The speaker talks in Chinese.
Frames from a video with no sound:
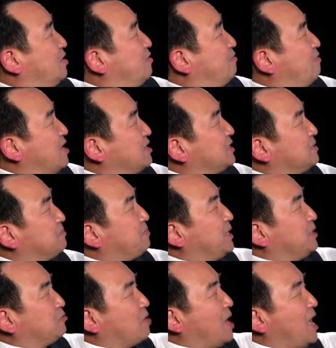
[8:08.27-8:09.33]
王晶
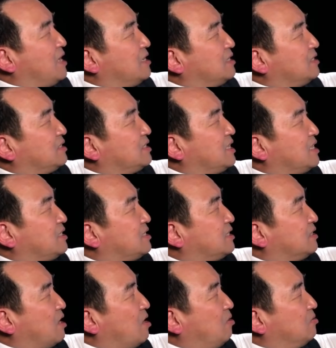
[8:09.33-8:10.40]
被抓，牵扯
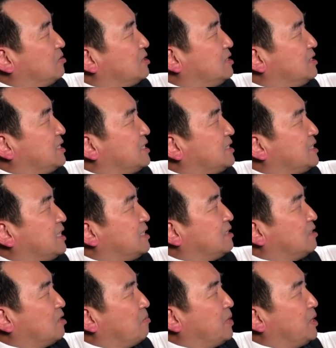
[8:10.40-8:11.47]
到直接牵扯
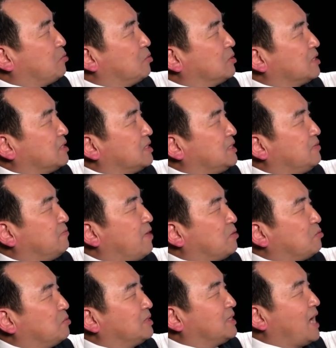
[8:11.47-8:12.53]
到美国等西方
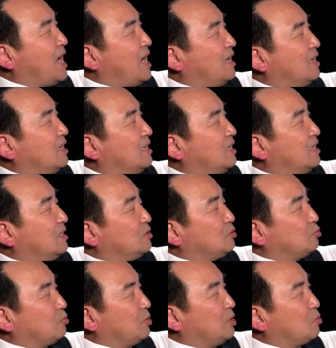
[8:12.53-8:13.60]
国家
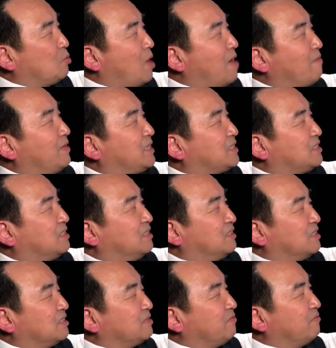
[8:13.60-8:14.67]
对华为可
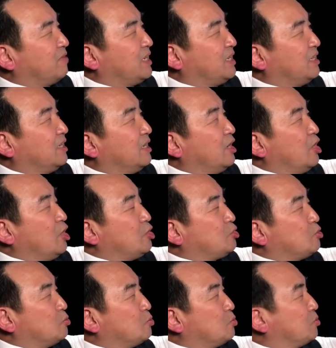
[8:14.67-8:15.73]
能为
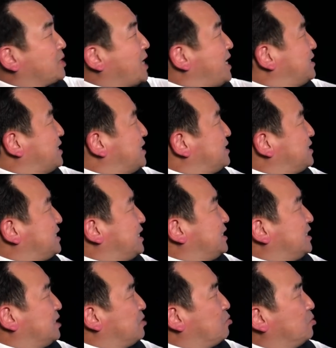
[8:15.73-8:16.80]
中共开展间
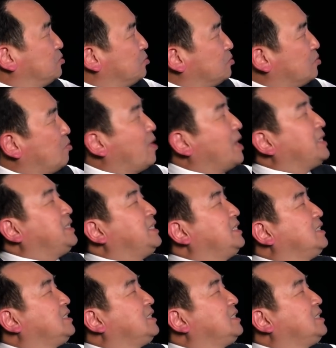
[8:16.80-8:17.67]
谍活动的怀疑。